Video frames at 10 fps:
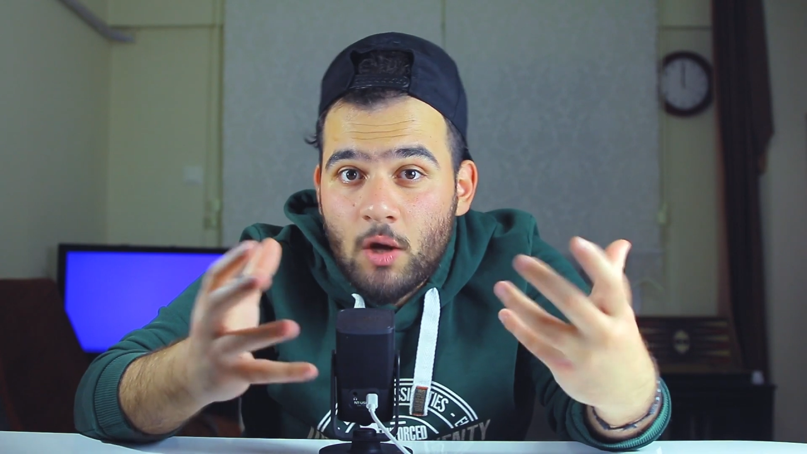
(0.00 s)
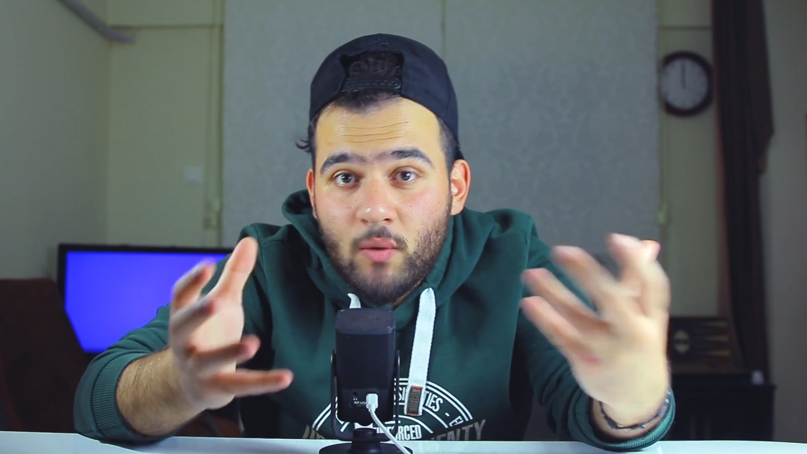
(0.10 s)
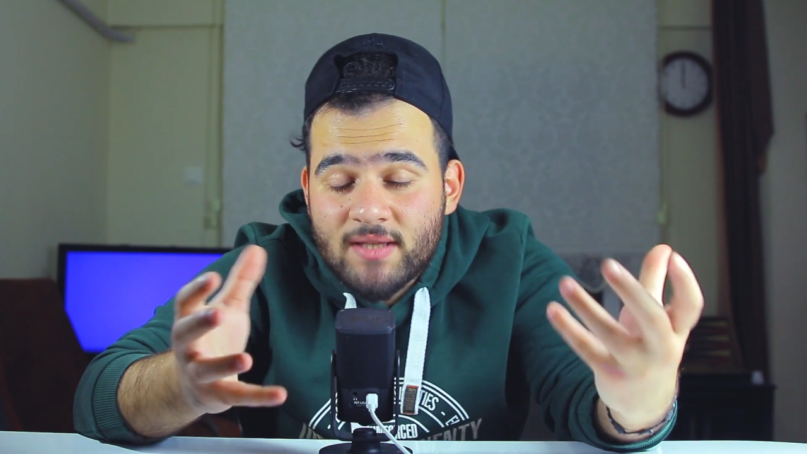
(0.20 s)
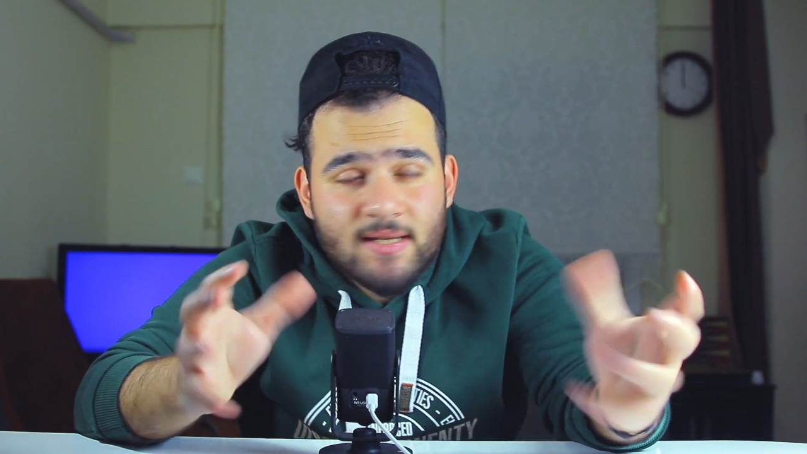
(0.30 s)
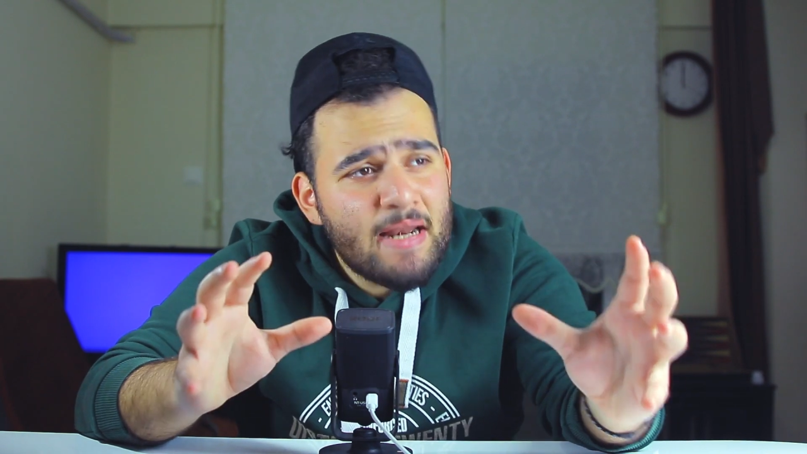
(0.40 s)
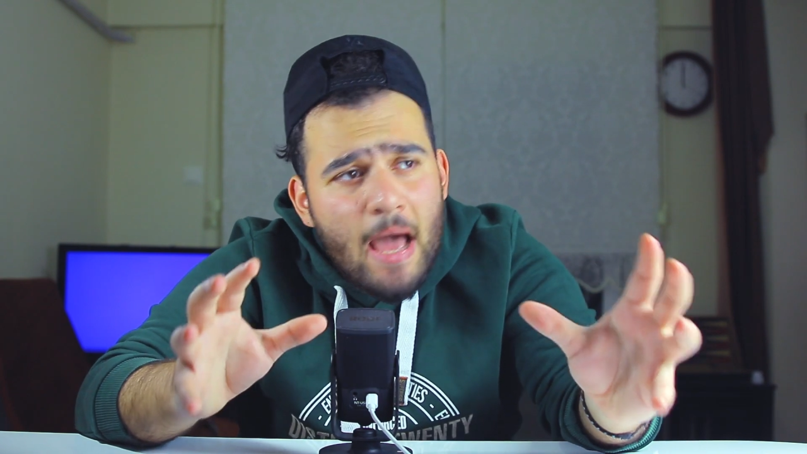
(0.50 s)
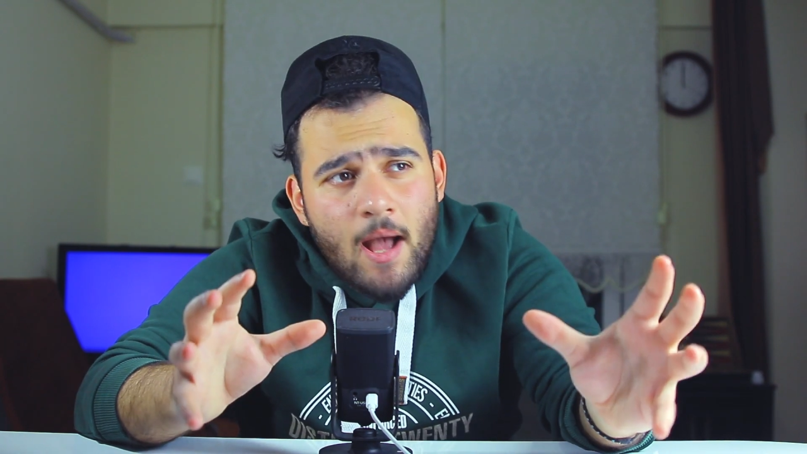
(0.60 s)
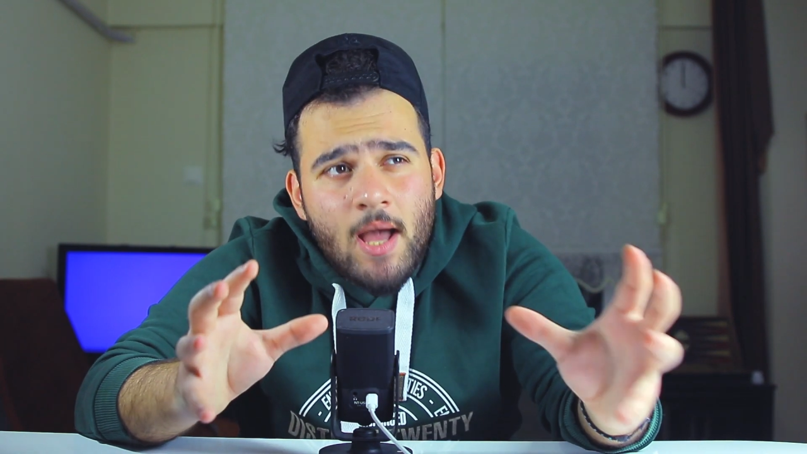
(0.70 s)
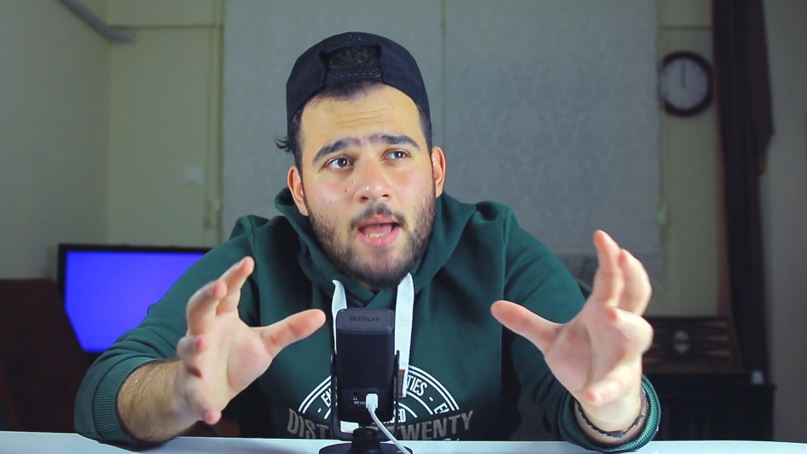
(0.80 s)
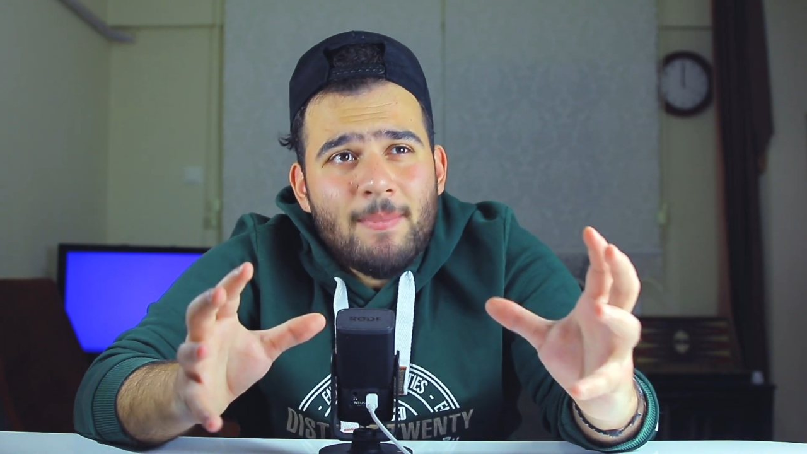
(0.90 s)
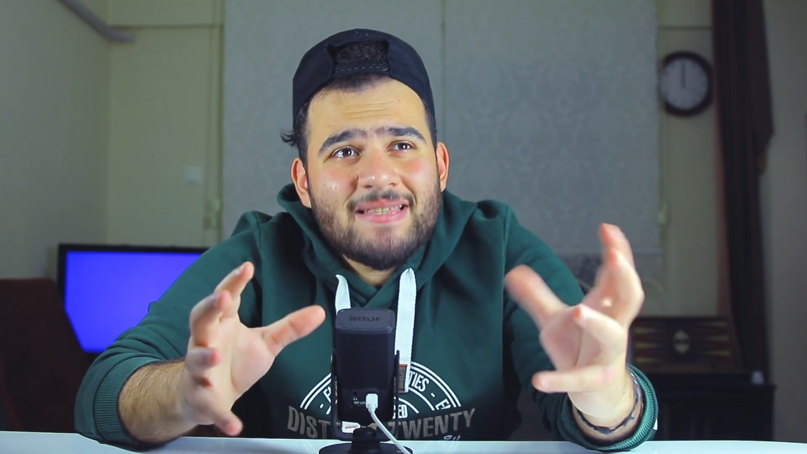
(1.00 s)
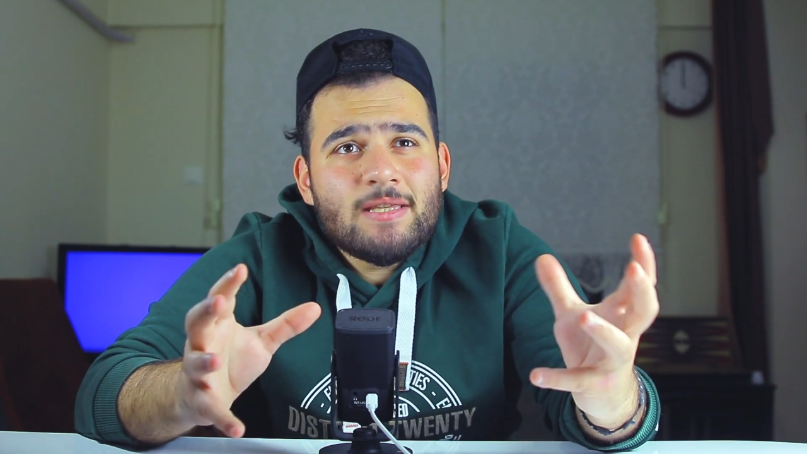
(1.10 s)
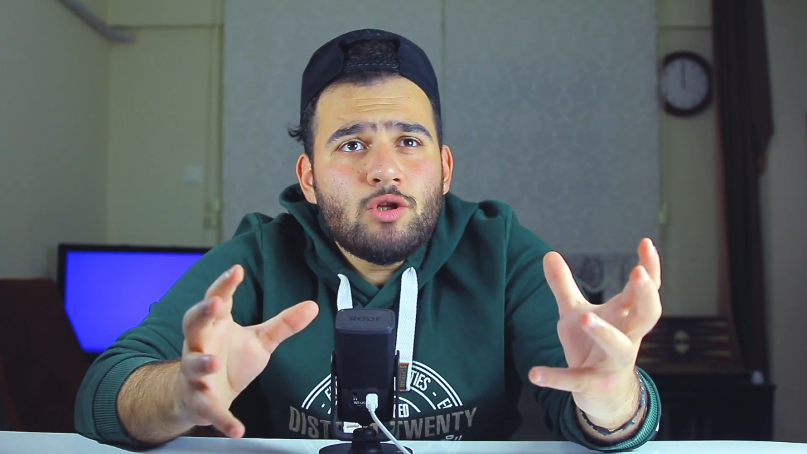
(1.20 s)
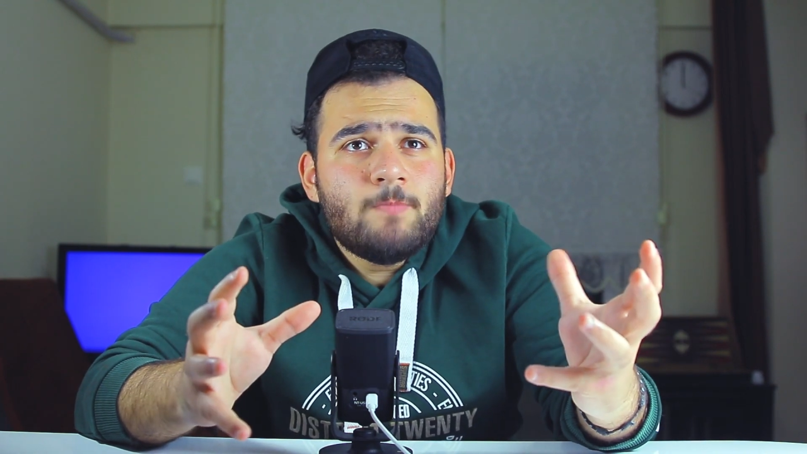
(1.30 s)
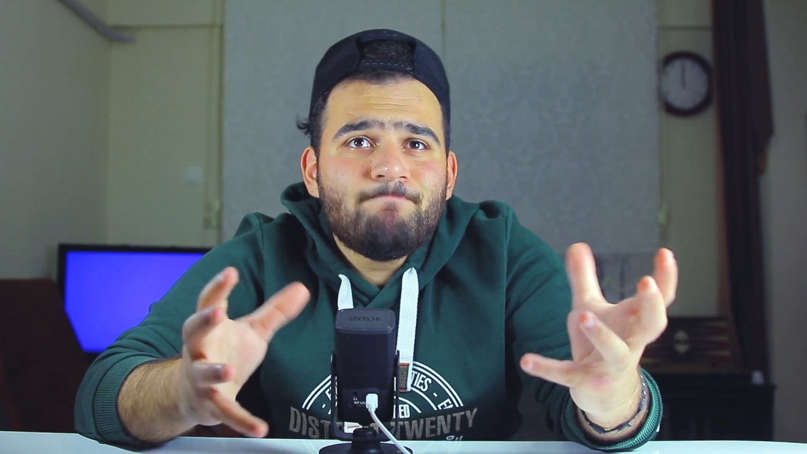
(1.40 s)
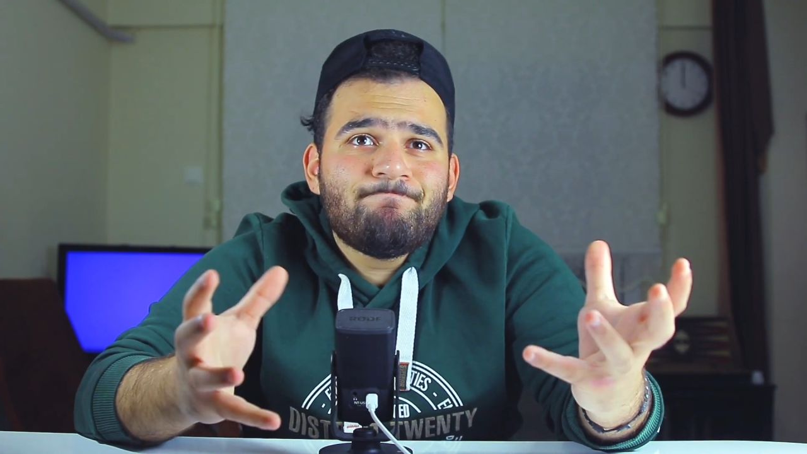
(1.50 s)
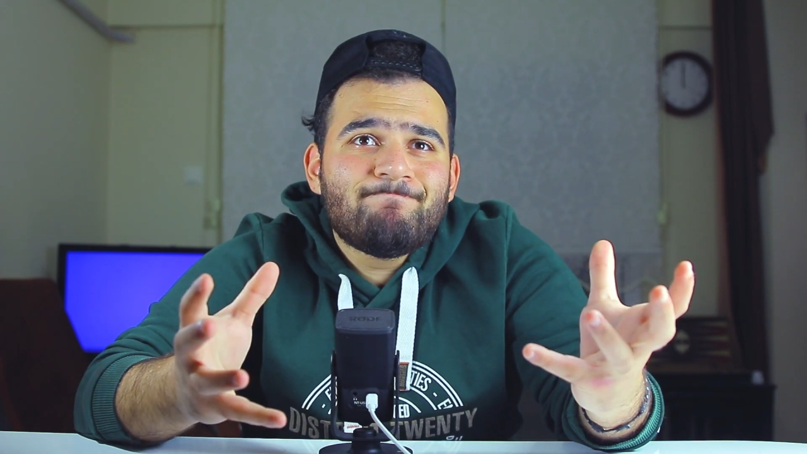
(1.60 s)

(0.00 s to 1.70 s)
او كذا لا بس انه